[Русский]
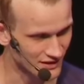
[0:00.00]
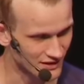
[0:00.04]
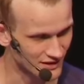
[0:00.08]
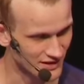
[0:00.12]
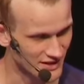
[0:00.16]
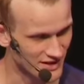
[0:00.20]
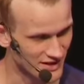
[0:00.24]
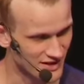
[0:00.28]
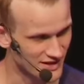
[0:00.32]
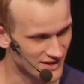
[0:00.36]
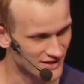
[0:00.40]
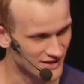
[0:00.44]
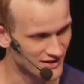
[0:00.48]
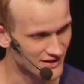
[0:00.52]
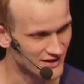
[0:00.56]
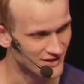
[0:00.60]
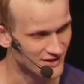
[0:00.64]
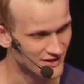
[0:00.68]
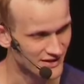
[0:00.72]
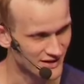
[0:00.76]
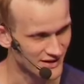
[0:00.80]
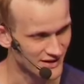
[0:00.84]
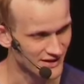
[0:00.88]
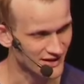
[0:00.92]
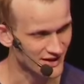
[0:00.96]
то
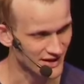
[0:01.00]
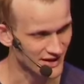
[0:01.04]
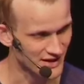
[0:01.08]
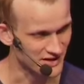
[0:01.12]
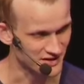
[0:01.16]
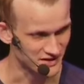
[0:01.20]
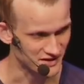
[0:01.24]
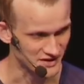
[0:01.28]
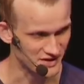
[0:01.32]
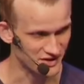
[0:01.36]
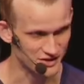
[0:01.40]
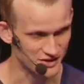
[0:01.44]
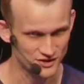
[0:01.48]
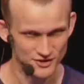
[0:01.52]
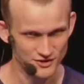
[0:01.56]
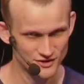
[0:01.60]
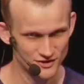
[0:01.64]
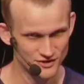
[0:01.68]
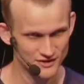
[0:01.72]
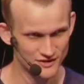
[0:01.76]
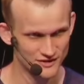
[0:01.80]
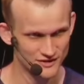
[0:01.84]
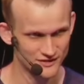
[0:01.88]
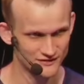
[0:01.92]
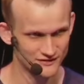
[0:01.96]
будет еще проще
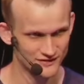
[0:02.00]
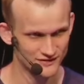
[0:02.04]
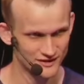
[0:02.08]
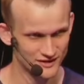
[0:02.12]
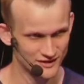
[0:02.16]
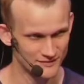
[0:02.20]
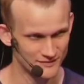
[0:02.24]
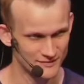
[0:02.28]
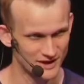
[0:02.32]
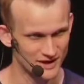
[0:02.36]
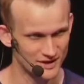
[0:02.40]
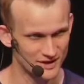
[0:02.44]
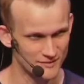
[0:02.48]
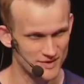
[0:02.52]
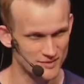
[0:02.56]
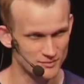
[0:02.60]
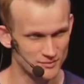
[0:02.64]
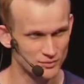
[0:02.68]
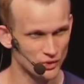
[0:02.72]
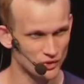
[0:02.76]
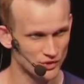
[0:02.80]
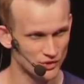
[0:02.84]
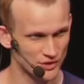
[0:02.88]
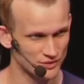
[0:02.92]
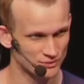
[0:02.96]
и становится
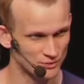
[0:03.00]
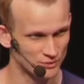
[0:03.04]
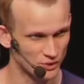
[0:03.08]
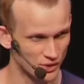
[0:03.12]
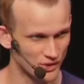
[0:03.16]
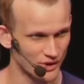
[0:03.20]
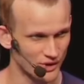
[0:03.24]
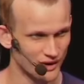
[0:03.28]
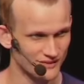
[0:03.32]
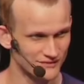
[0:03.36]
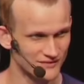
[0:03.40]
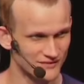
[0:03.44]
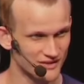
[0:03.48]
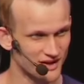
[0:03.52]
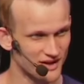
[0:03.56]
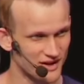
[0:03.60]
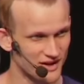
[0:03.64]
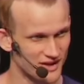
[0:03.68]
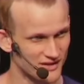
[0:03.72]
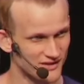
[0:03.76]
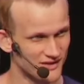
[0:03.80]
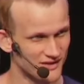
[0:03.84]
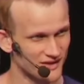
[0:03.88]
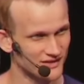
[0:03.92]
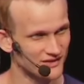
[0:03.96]
еще более и более
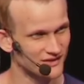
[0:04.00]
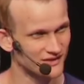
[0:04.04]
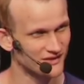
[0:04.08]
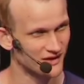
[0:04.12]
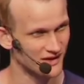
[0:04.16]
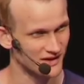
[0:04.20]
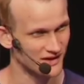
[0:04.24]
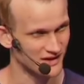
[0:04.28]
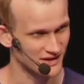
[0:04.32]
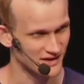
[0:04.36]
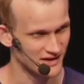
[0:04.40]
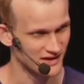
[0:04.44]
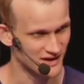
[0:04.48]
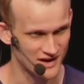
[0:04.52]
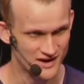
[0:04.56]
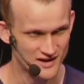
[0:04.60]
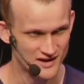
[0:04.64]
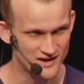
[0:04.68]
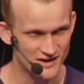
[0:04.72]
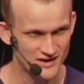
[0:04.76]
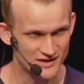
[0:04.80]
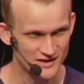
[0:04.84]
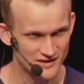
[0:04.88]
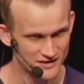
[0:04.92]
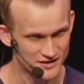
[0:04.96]
очевидно, что
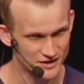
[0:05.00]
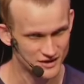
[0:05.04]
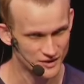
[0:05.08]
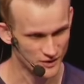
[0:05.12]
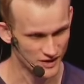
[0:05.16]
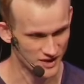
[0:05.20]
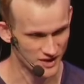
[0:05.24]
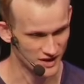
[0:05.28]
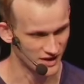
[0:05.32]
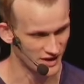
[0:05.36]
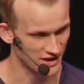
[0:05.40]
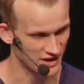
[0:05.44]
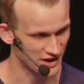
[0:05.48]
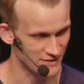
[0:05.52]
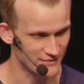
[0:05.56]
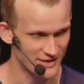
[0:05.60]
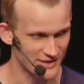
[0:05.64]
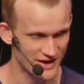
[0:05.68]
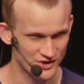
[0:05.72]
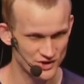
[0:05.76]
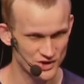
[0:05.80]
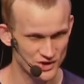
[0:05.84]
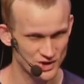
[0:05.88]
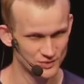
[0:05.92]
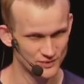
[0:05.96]
экосистема
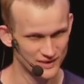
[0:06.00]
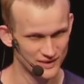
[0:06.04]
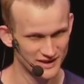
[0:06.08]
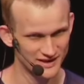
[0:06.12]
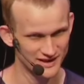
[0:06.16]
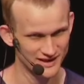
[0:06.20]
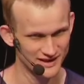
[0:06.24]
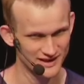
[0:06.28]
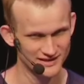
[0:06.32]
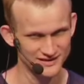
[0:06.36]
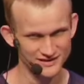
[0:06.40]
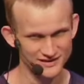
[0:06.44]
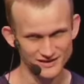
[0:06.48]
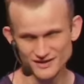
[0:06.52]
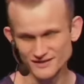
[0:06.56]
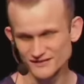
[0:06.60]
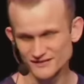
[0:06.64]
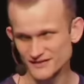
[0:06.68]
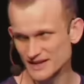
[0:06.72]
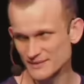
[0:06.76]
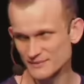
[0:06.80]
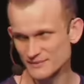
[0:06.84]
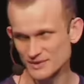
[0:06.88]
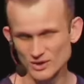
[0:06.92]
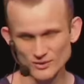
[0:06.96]
могла бы продолжать
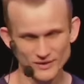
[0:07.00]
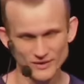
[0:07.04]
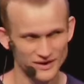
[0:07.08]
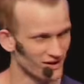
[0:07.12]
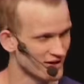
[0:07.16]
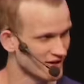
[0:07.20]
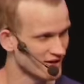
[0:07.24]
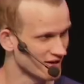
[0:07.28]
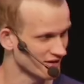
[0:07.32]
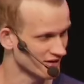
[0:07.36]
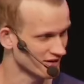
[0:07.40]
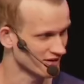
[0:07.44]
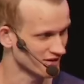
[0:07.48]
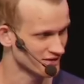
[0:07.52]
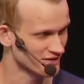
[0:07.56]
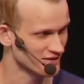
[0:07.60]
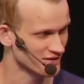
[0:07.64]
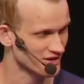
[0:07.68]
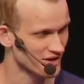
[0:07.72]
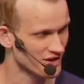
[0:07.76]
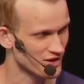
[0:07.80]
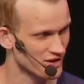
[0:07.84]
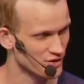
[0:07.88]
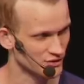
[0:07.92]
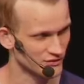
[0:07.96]
свое дальнейшее
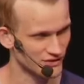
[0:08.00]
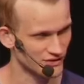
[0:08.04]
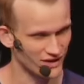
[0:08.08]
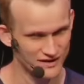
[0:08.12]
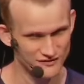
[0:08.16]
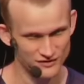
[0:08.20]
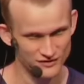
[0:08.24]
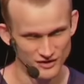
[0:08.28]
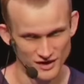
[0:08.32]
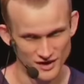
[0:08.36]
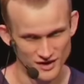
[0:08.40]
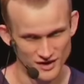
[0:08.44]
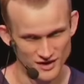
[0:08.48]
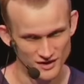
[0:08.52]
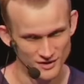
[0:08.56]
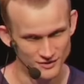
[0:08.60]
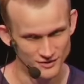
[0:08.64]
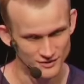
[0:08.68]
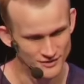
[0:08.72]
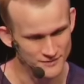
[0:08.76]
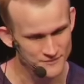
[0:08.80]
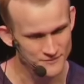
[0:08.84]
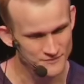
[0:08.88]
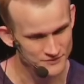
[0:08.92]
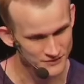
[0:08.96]
развитие и выжить.
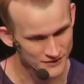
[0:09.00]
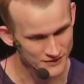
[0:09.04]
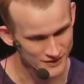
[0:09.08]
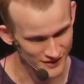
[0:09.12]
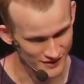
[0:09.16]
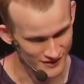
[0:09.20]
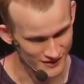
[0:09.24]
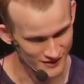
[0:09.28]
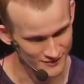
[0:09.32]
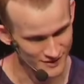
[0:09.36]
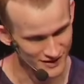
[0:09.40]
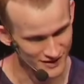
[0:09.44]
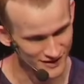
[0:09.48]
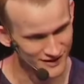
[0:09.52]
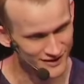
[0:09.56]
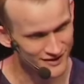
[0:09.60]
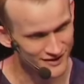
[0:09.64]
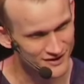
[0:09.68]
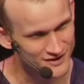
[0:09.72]
И